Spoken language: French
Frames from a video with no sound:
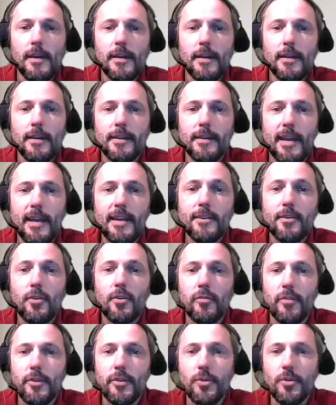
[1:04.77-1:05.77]
Quelle
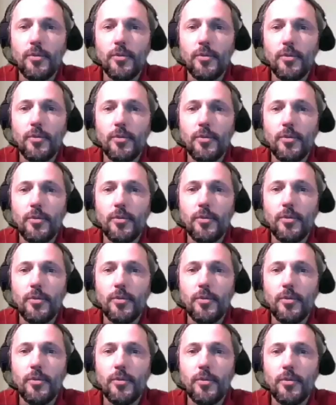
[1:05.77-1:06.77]
convention a été
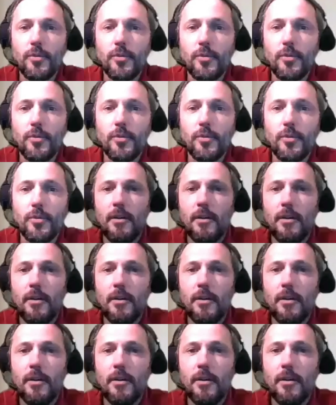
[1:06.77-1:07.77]
passée et avec qui
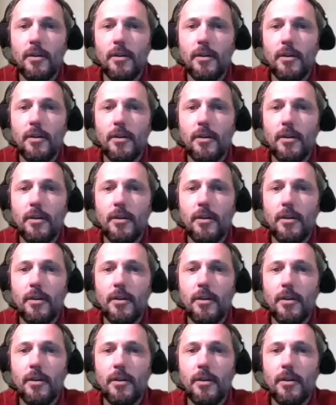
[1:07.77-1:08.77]
Notre groupe
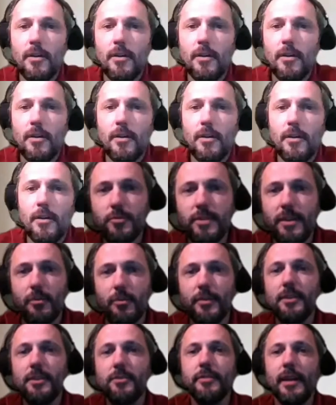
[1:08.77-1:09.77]
n'en sait rien
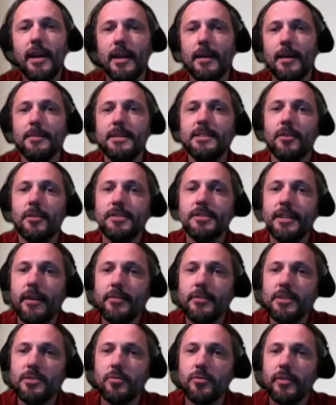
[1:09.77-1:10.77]
car nous avons découvert la
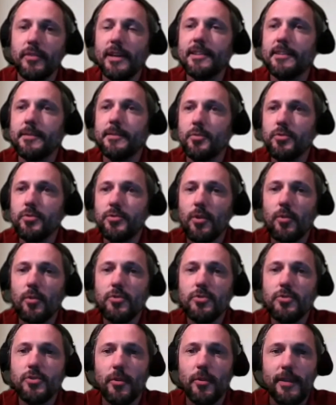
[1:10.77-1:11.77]
mise en service du
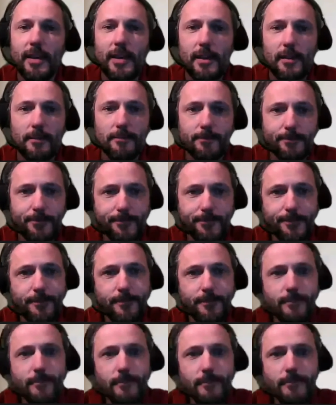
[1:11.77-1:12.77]
Vertibus dans le journal.
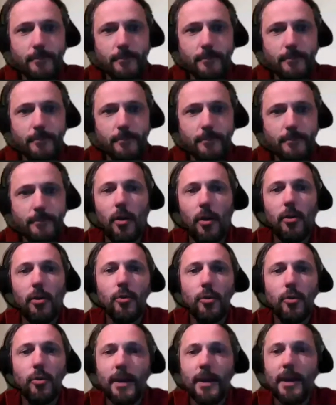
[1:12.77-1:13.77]
Alors
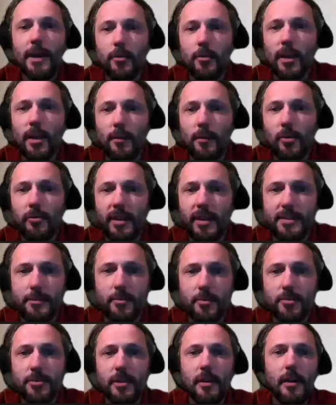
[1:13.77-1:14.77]
conduire régulièrement
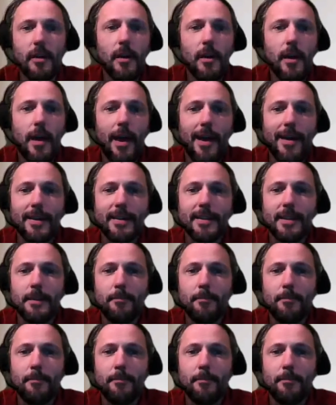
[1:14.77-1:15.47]
le Vertibus